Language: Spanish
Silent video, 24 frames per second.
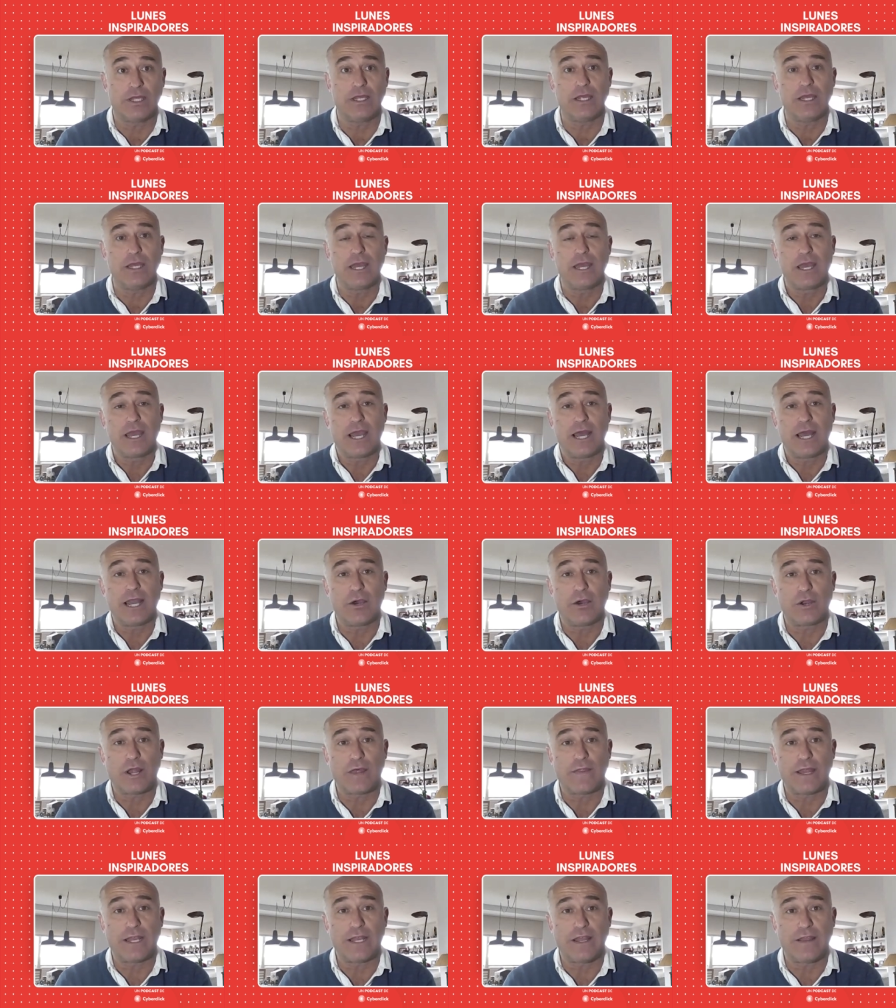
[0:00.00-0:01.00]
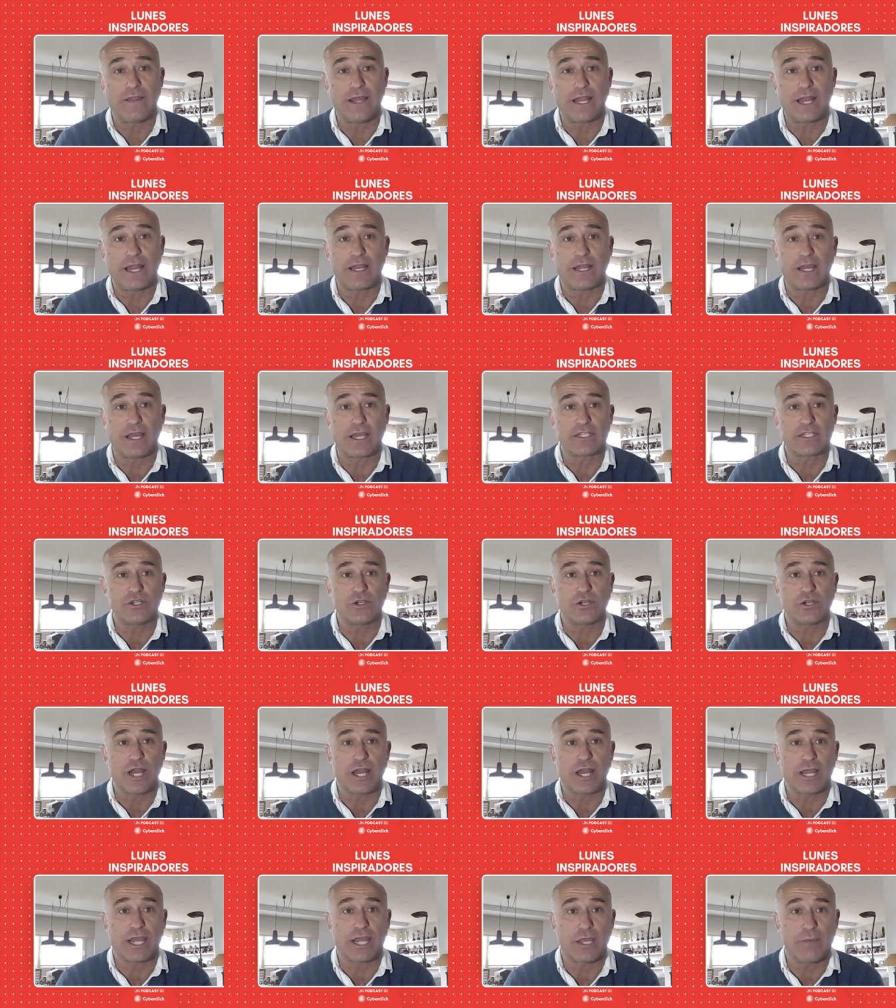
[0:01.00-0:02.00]
Y a la hora de liderar y
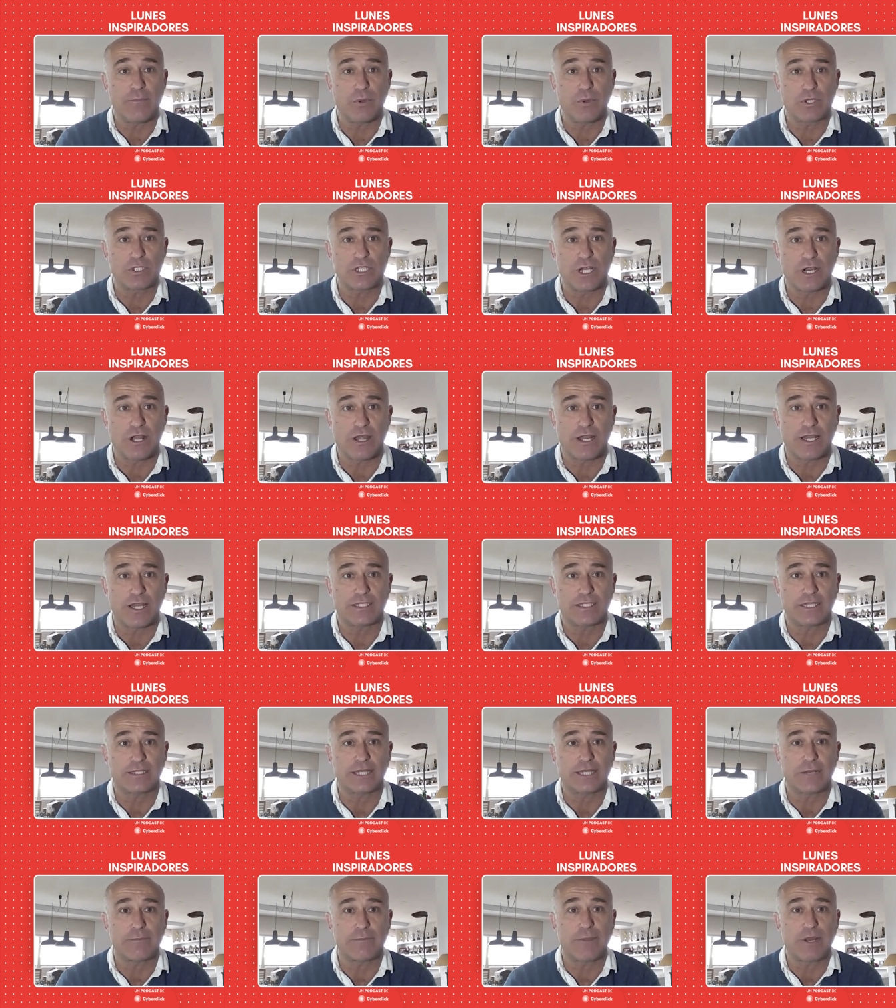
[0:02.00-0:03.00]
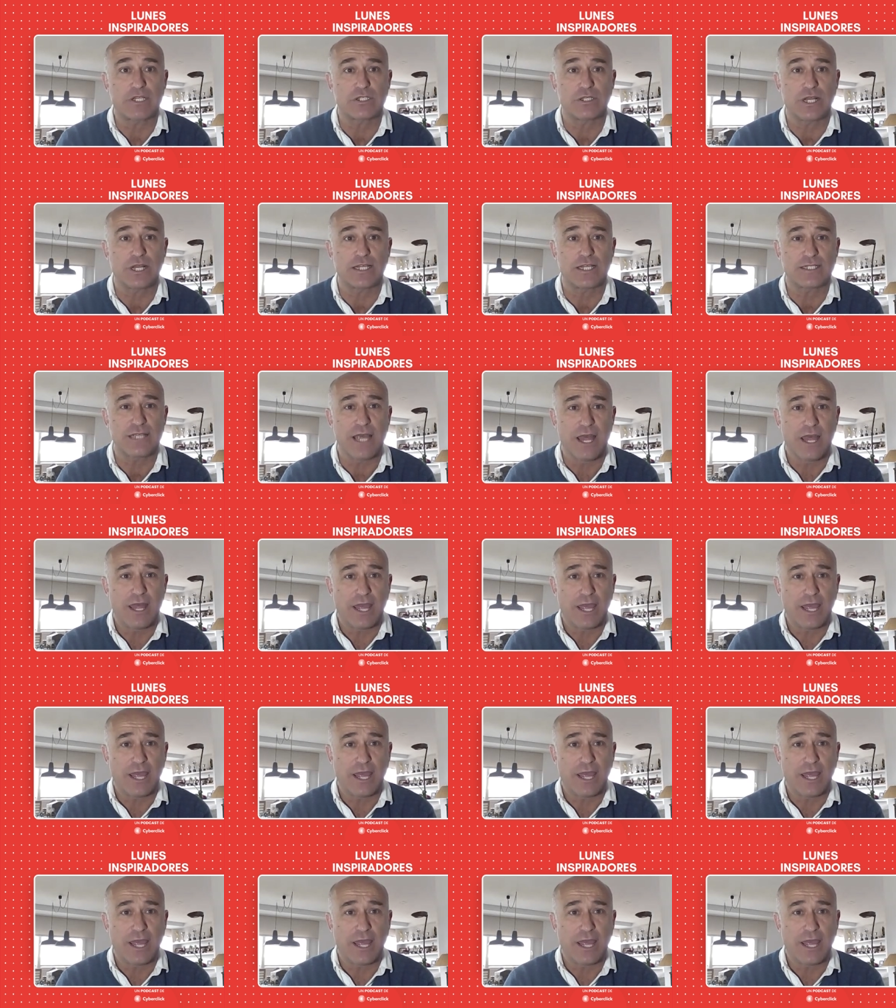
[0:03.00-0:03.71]
gestionar equipos, a la hora de tratar personas,